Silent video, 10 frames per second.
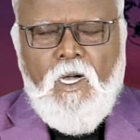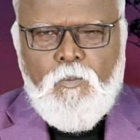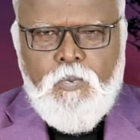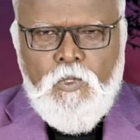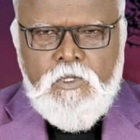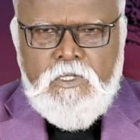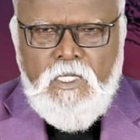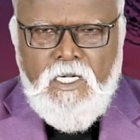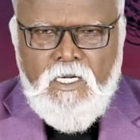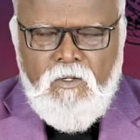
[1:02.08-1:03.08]
அப்போ
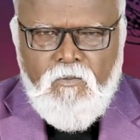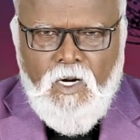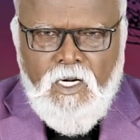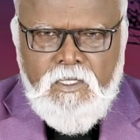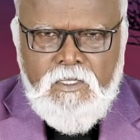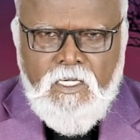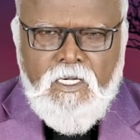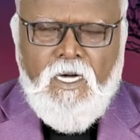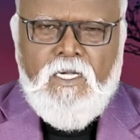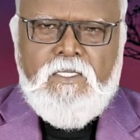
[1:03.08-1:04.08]
சிலர்கள் வாழ்ந்த
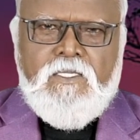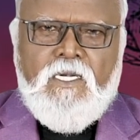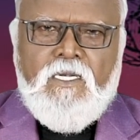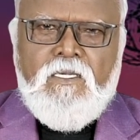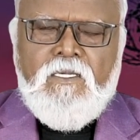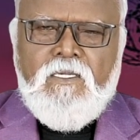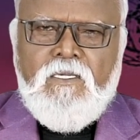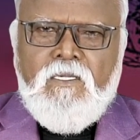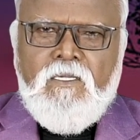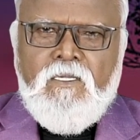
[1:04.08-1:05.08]
காலத்தில்
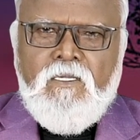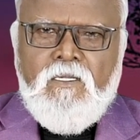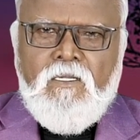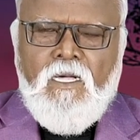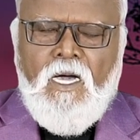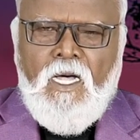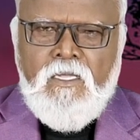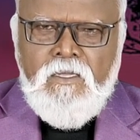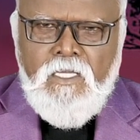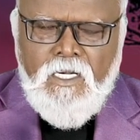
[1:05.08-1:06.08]

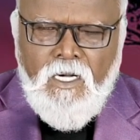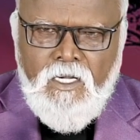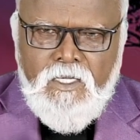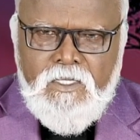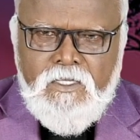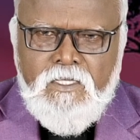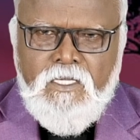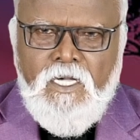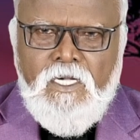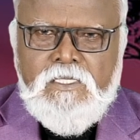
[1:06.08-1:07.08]
அந்த
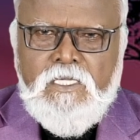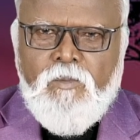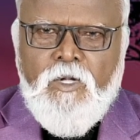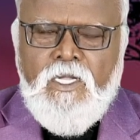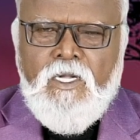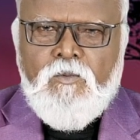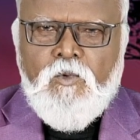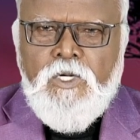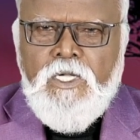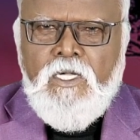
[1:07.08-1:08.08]
காலகட்டத்திலேயே சபையில்
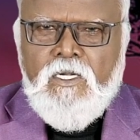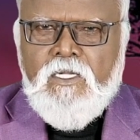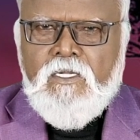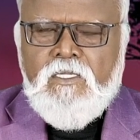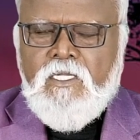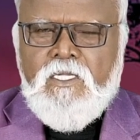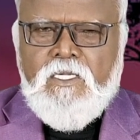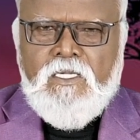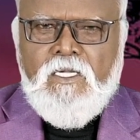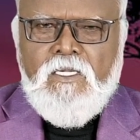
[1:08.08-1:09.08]
ஒழுங்கின இருந்தது
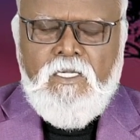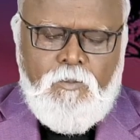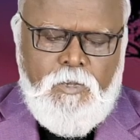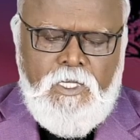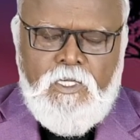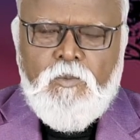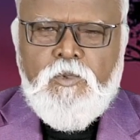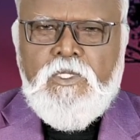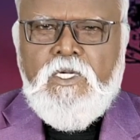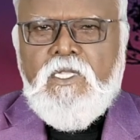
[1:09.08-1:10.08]
என்பதை இந்த
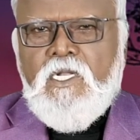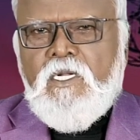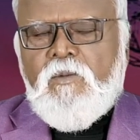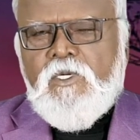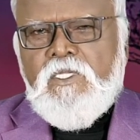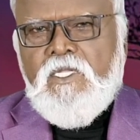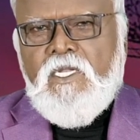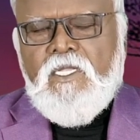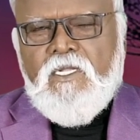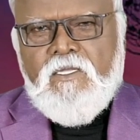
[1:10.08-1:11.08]
புத்தகத்தில் நமக்கு
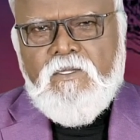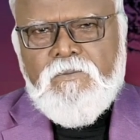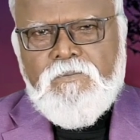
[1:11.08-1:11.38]
தெரிகிறது